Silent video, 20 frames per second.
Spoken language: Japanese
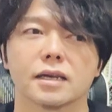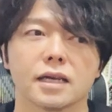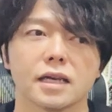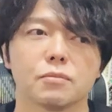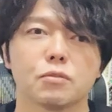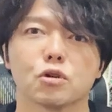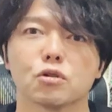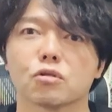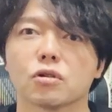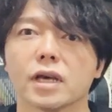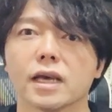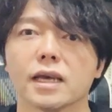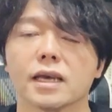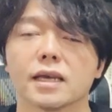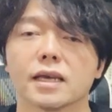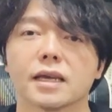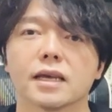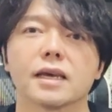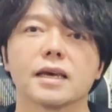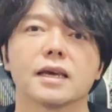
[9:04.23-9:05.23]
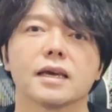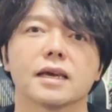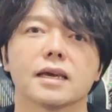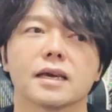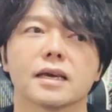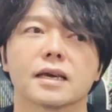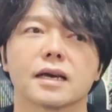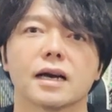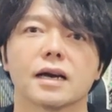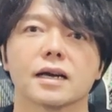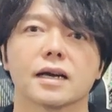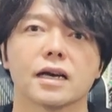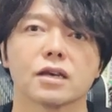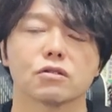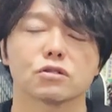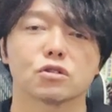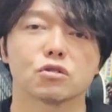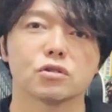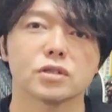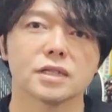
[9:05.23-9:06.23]
えー、僕のね、えー、考
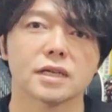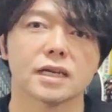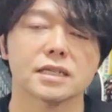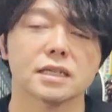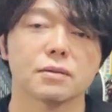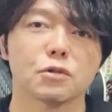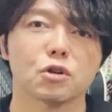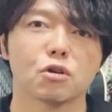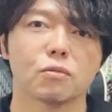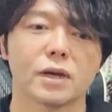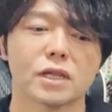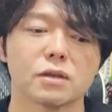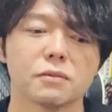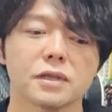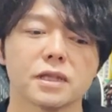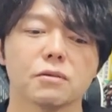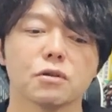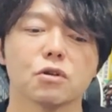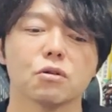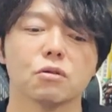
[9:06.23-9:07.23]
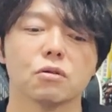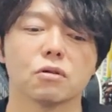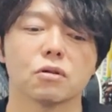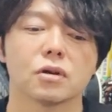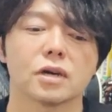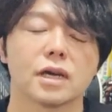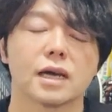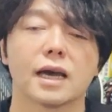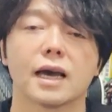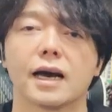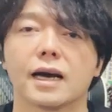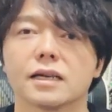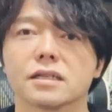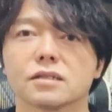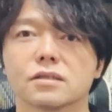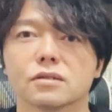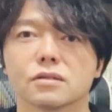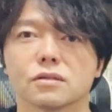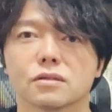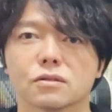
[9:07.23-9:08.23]
えを数値化したものをまとめたものを
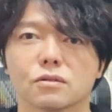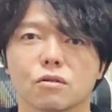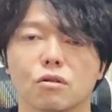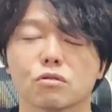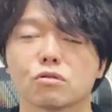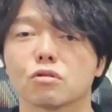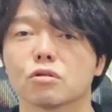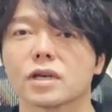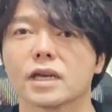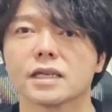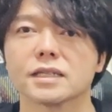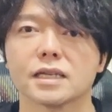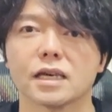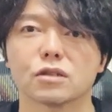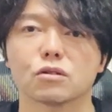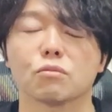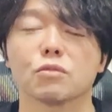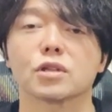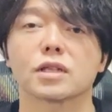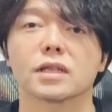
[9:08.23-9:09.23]
明日お届けしたいと思っ